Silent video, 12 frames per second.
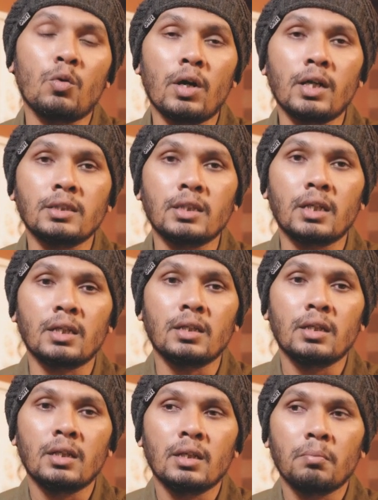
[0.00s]
doanya,
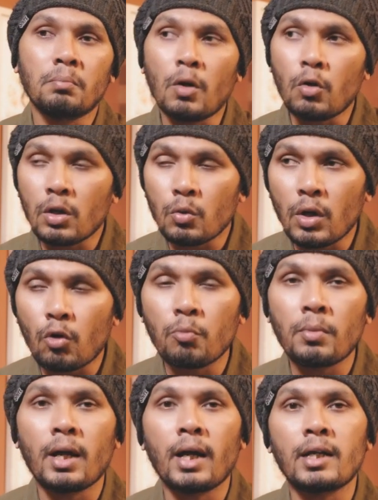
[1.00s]
mau keluar
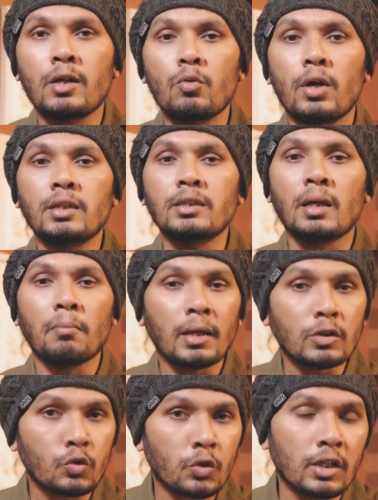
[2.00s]
rumah ada doanya,
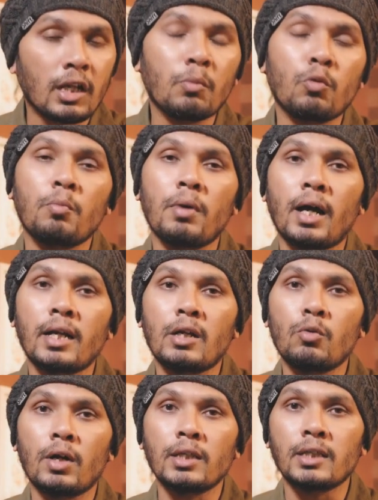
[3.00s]
masuk ke dalam rumah ada
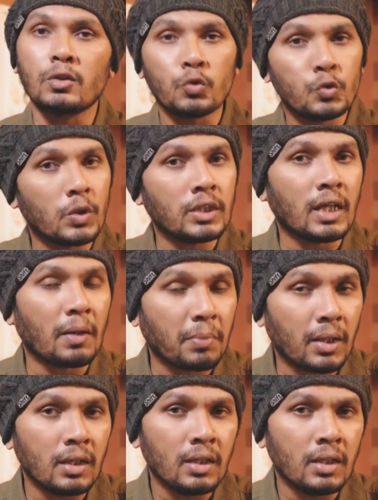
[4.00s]
doanya. Tujuannya apa?